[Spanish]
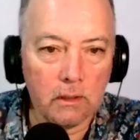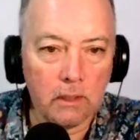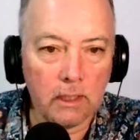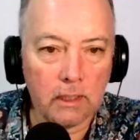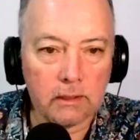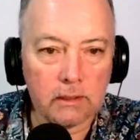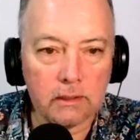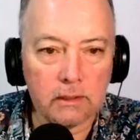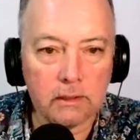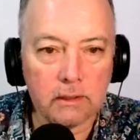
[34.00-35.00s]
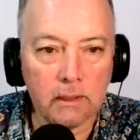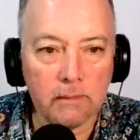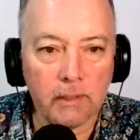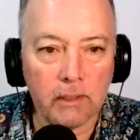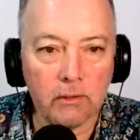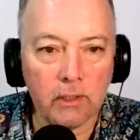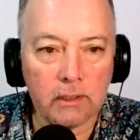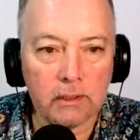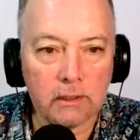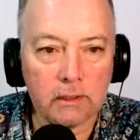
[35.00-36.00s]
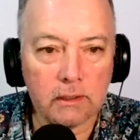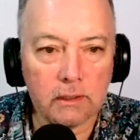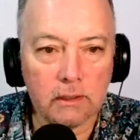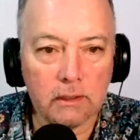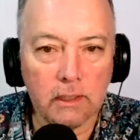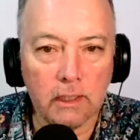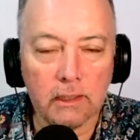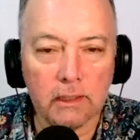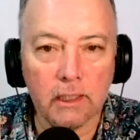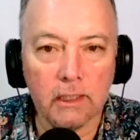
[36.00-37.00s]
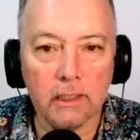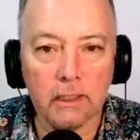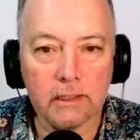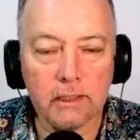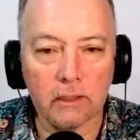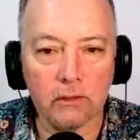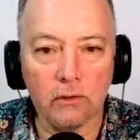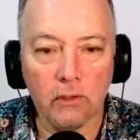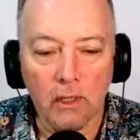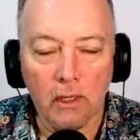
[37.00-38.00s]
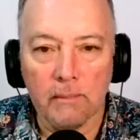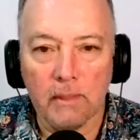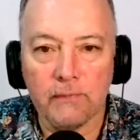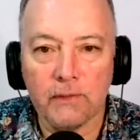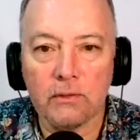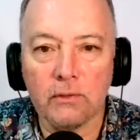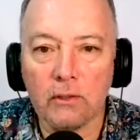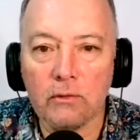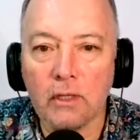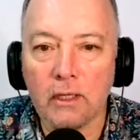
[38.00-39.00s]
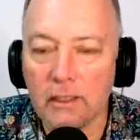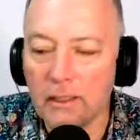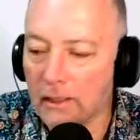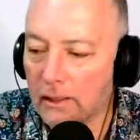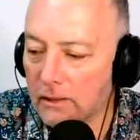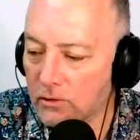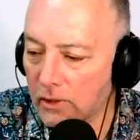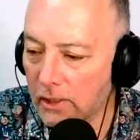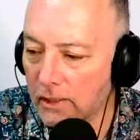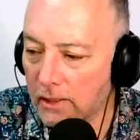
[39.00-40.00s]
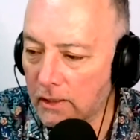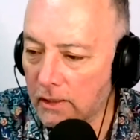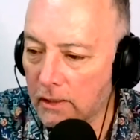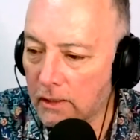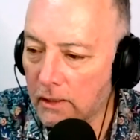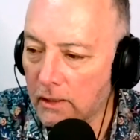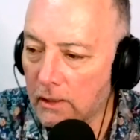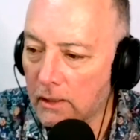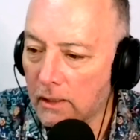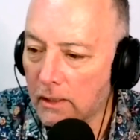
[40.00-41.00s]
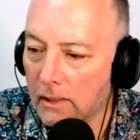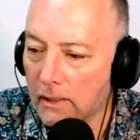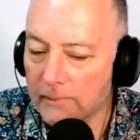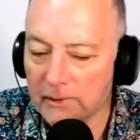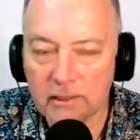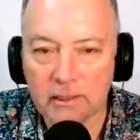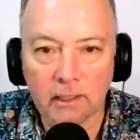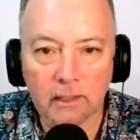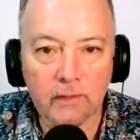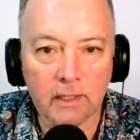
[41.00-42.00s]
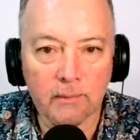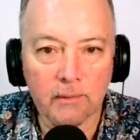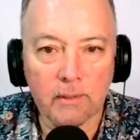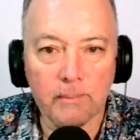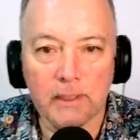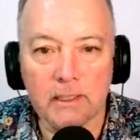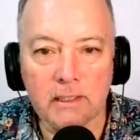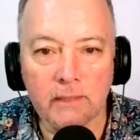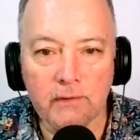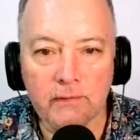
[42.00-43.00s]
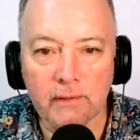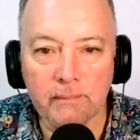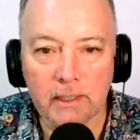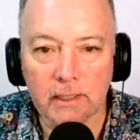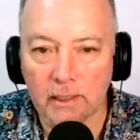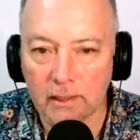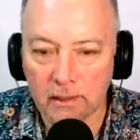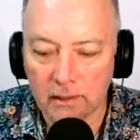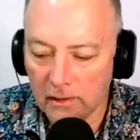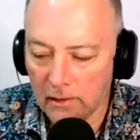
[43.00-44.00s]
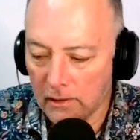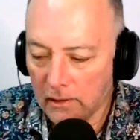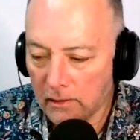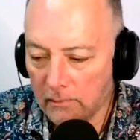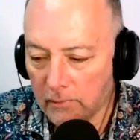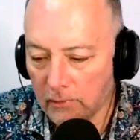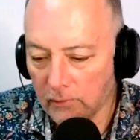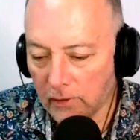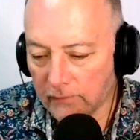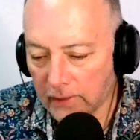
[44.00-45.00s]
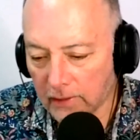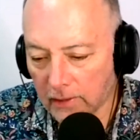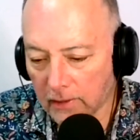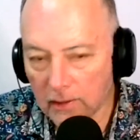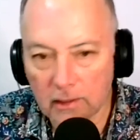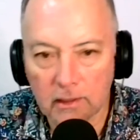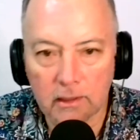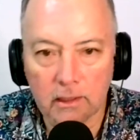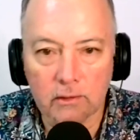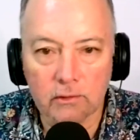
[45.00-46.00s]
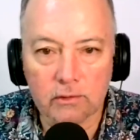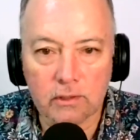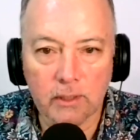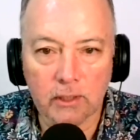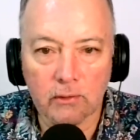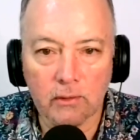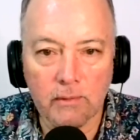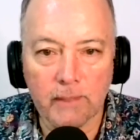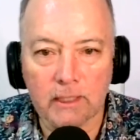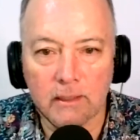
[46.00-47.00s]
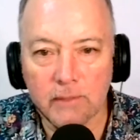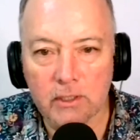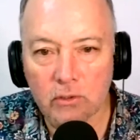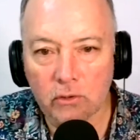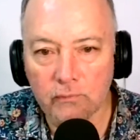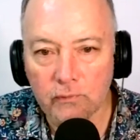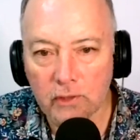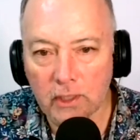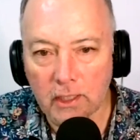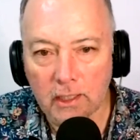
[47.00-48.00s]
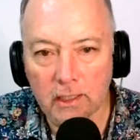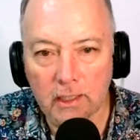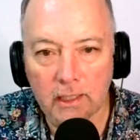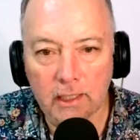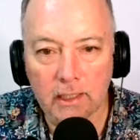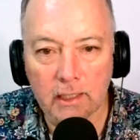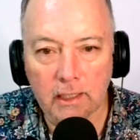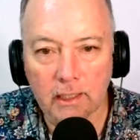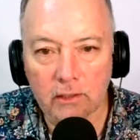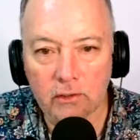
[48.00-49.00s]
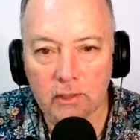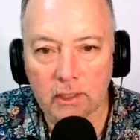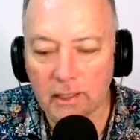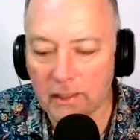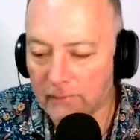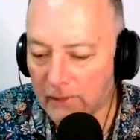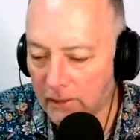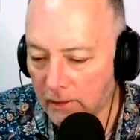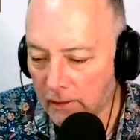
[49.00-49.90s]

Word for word: de las sembradoras de letras en el desierto. Manifesté una duda en relación a. a Patricia Rivera, porque Patricia vive en Vallenar. Pero una falta de, conocimiento de mi parte me hizo confundir. en la región de Atacama